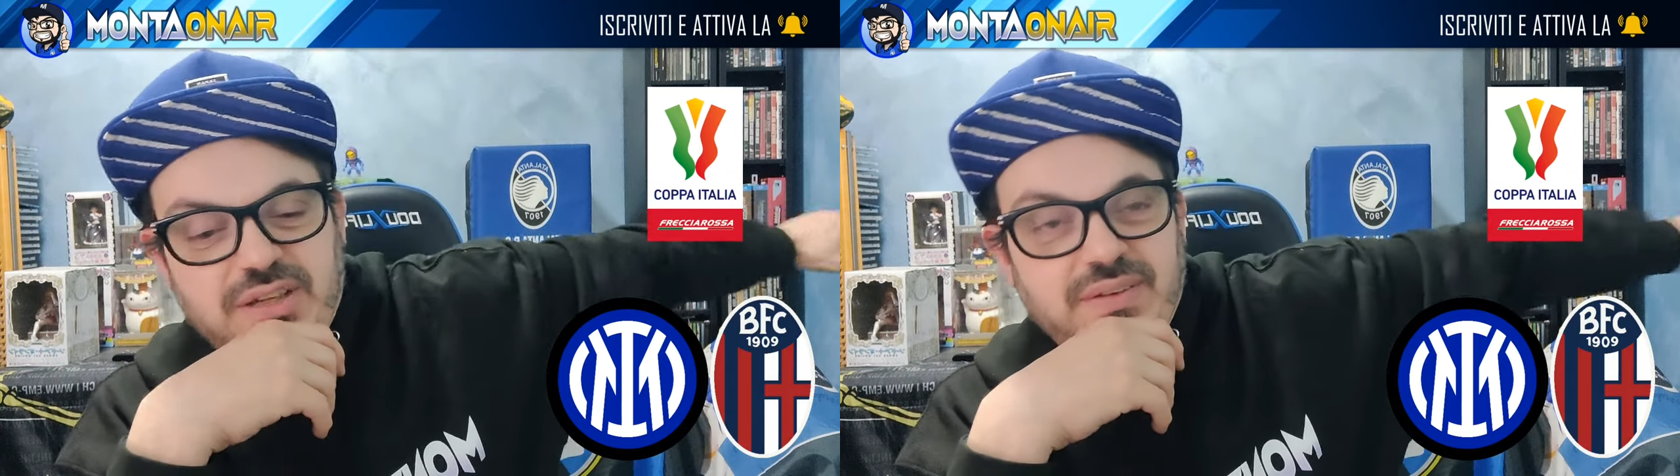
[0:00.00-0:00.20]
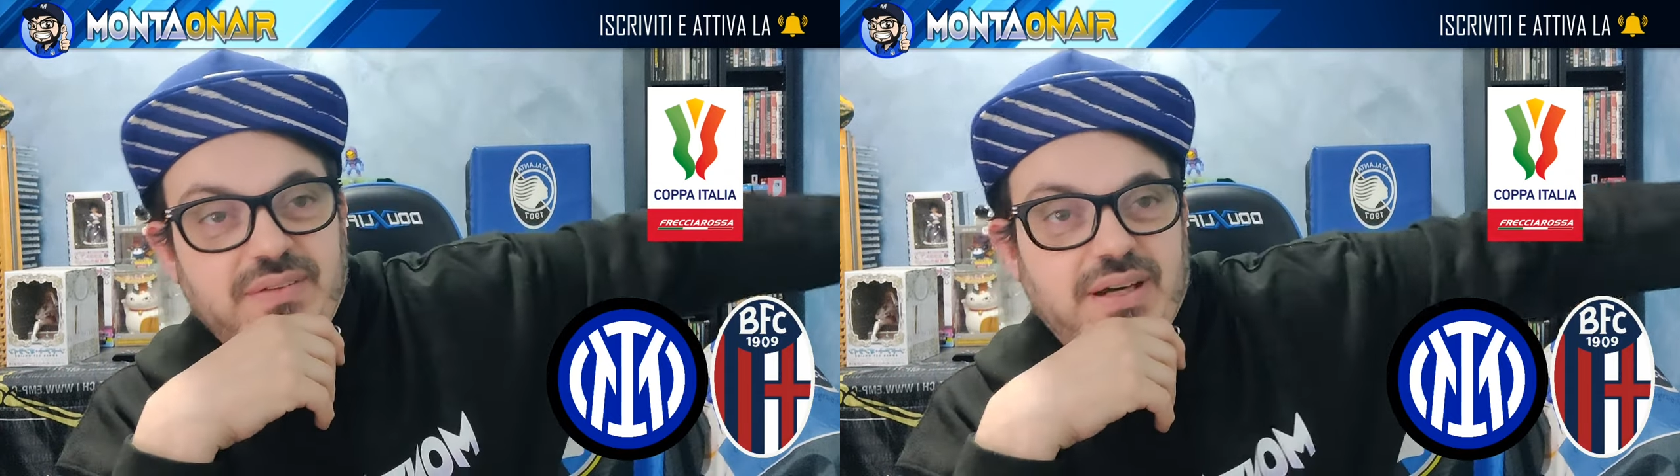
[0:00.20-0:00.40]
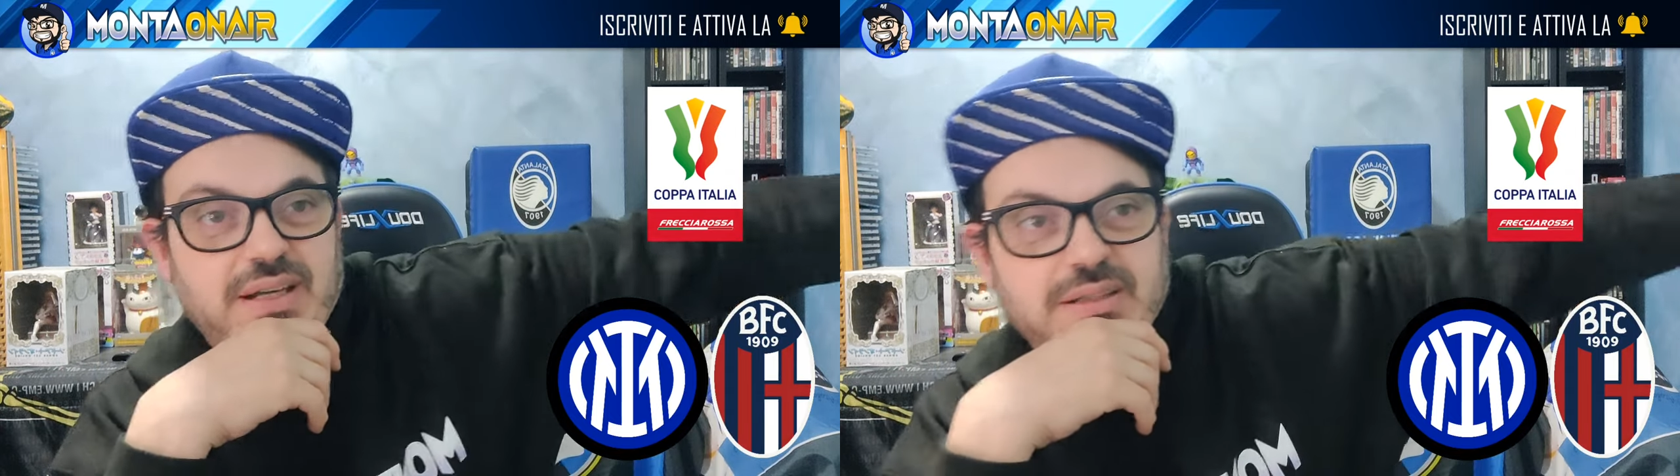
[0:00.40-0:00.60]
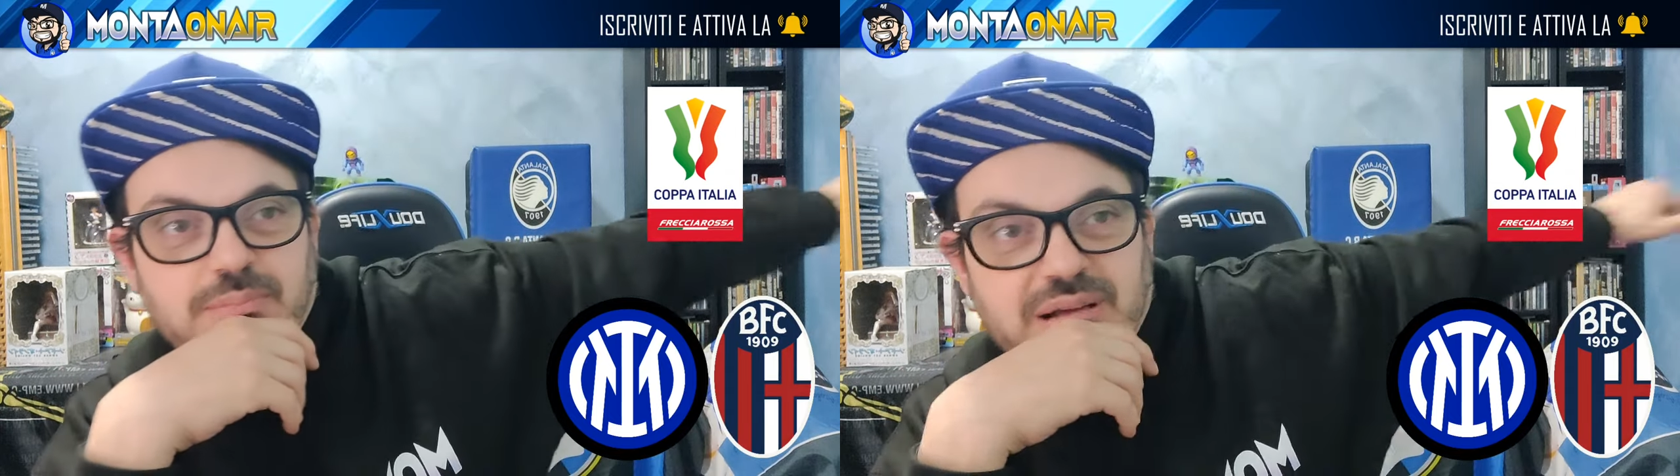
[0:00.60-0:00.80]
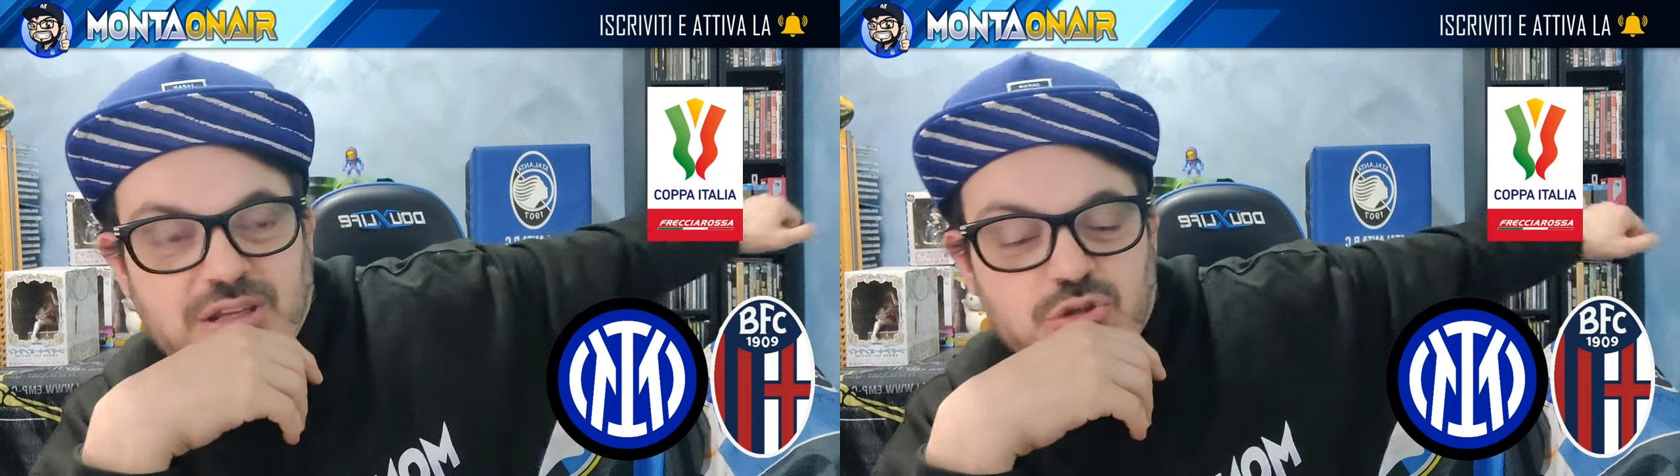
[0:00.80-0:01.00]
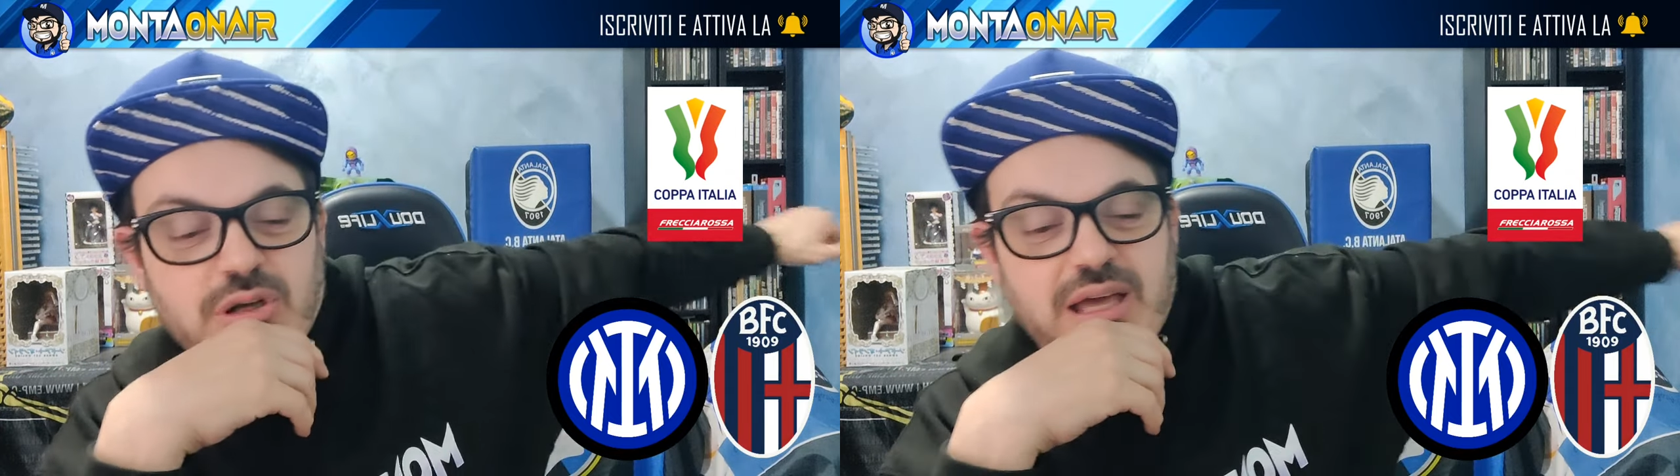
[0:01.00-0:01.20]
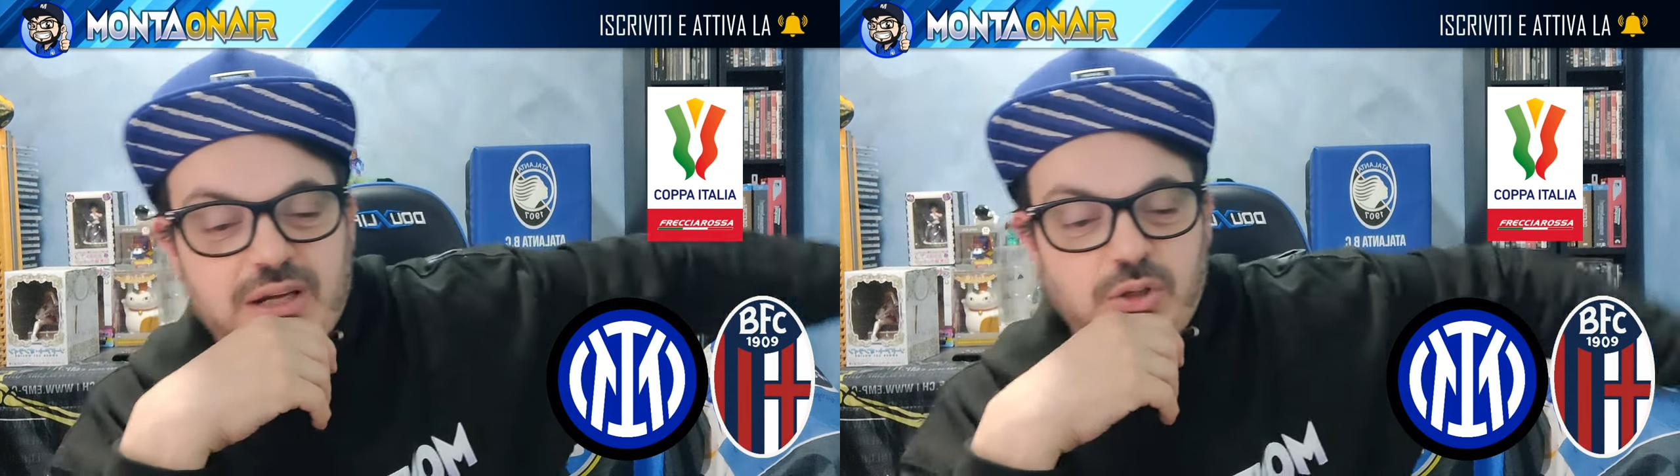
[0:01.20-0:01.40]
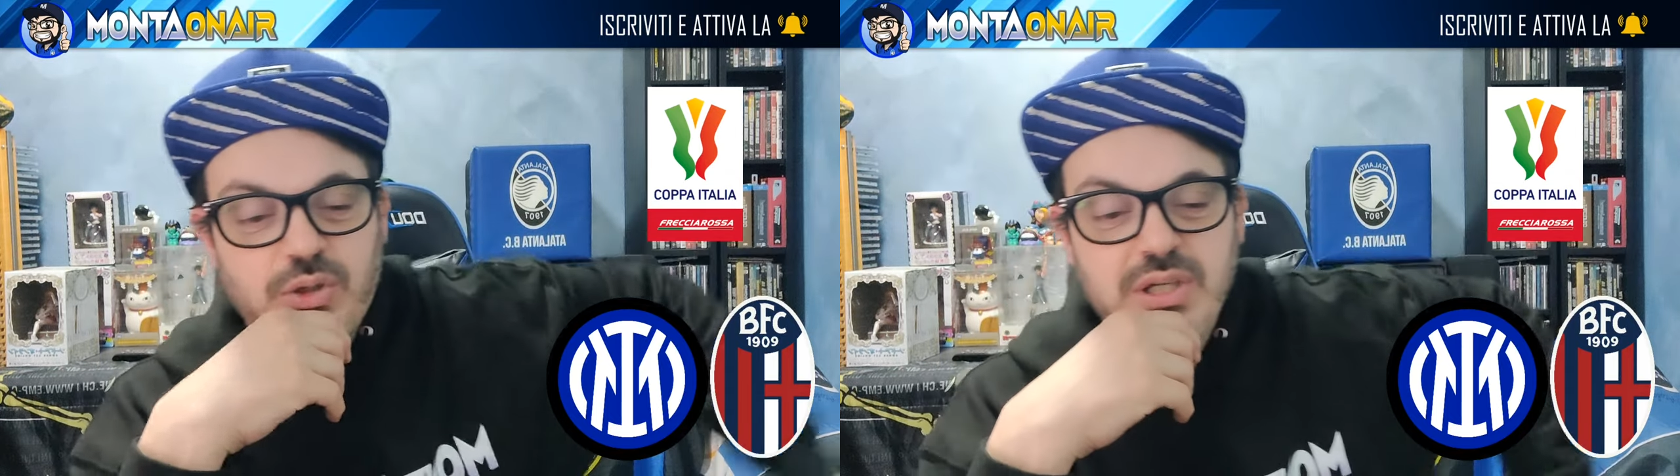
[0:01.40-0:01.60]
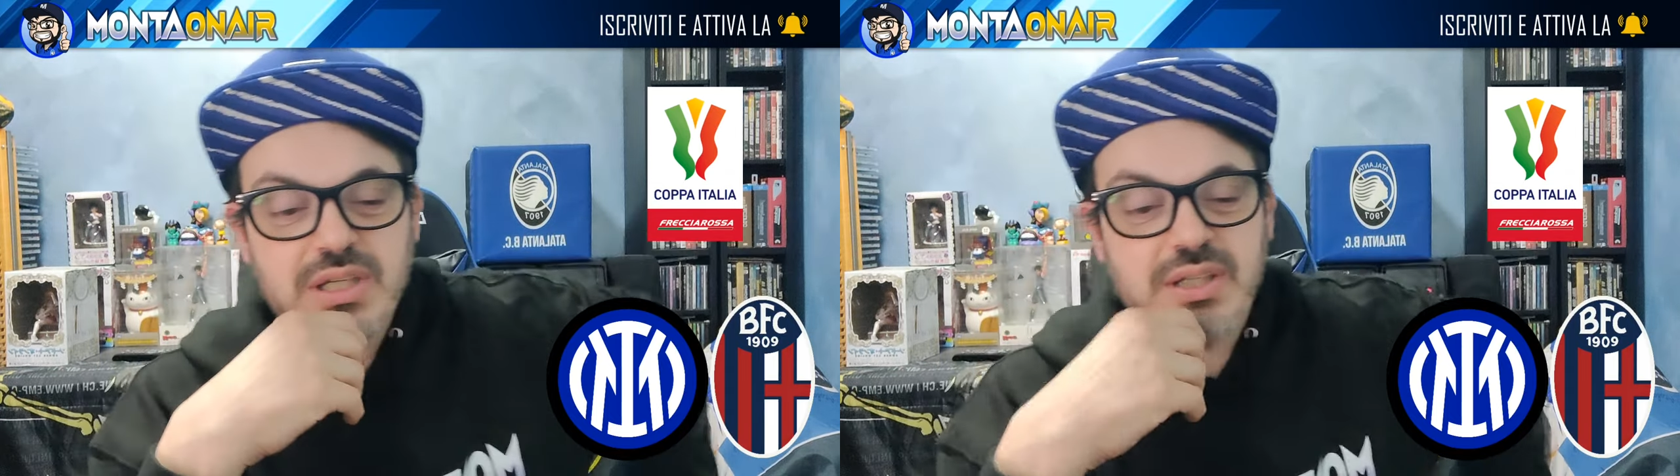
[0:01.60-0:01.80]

aveva il braccio largo